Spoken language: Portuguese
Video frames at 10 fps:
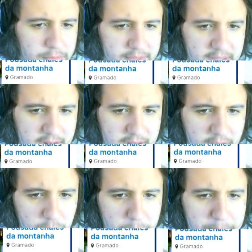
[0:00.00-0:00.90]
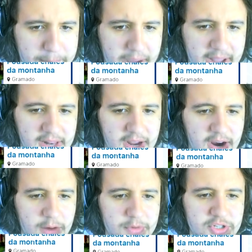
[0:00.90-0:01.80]
o nome dele? É o Pile
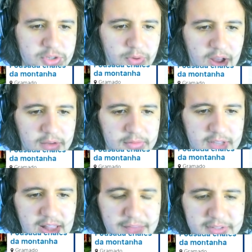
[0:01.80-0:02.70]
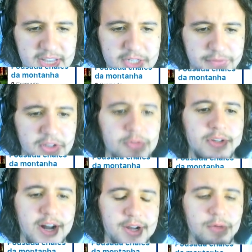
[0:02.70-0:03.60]
Armored Dragon, que é level 7, vento
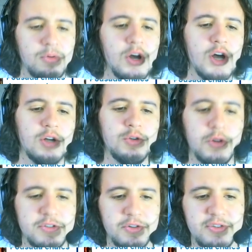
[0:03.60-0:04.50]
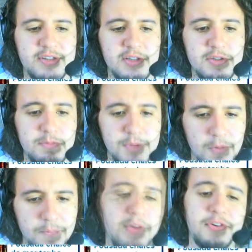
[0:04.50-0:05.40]
dragão, 2.800
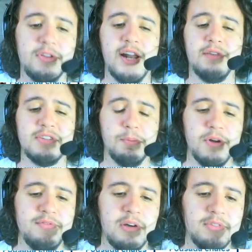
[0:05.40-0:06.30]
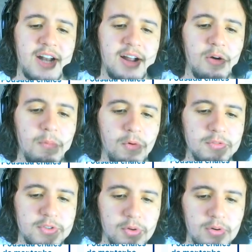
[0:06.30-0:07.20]
mil. E o efeito dele é que você pode enviar um dragão
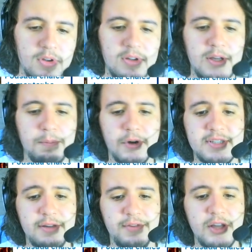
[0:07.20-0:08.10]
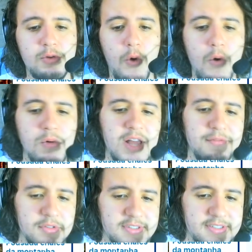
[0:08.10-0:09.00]
monstro que pode ser vento ou um
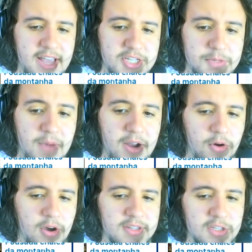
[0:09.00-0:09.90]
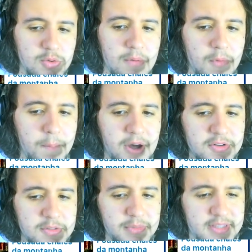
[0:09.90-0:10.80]
level 7 maior da sua mão
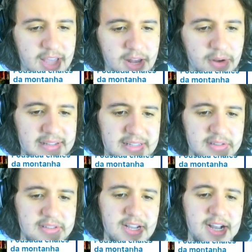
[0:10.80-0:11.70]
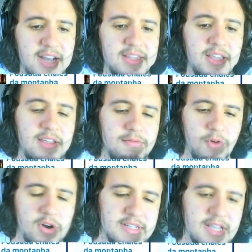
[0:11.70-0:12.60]
para o cemitério, exceto essa carta, e
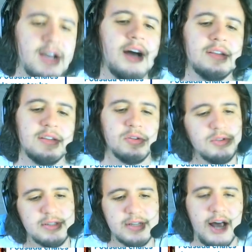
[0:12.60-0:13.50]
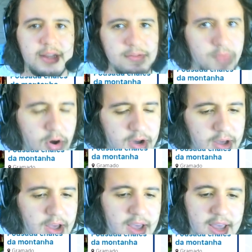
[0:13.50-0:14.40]
invoca essa carta. Então tu descarta e invoca